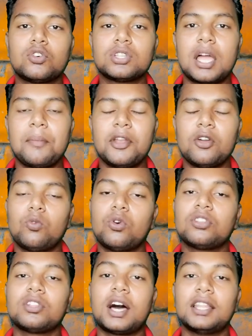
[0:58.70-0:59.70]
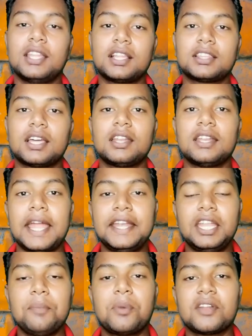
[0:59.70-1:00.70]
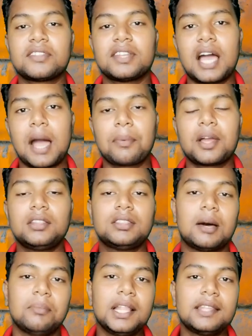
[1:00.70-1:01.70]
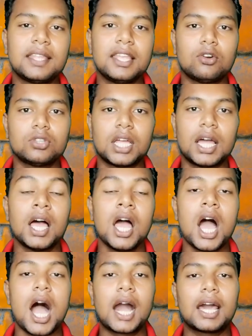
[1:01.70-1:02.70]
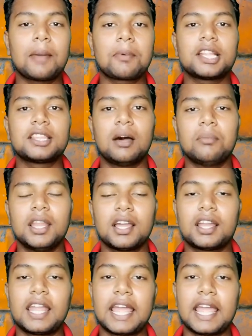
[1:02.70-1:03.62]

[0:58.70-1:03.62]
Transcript: जो होता है वीडियो वो अधिकतर 90 परसेंट आपका थंबनेल से ही होता है अगर आपका थंबनेल अगर